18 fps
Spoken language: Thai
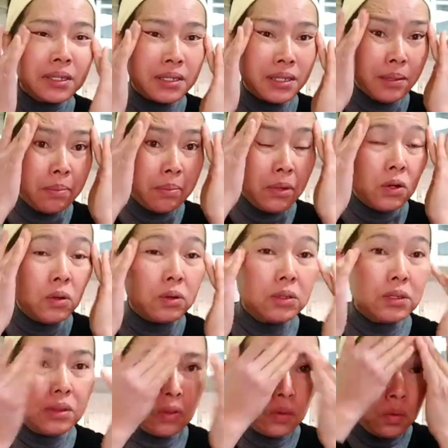ซึมลง
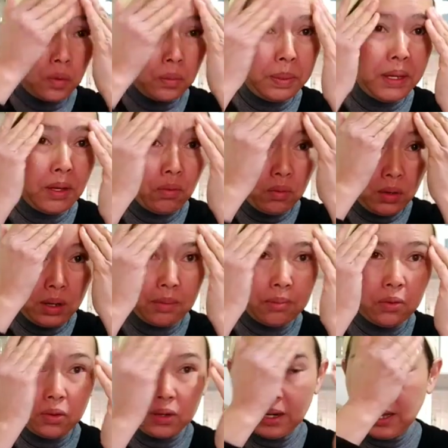สู่ผิวเรา
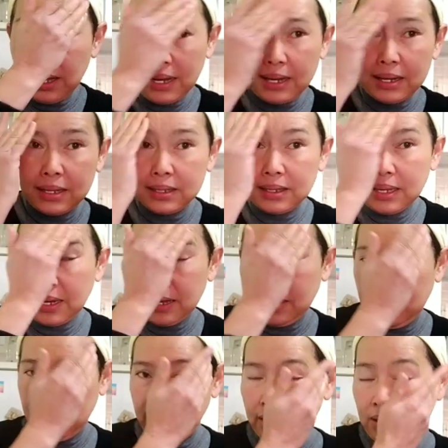หมดแล้วค่ะนะคะ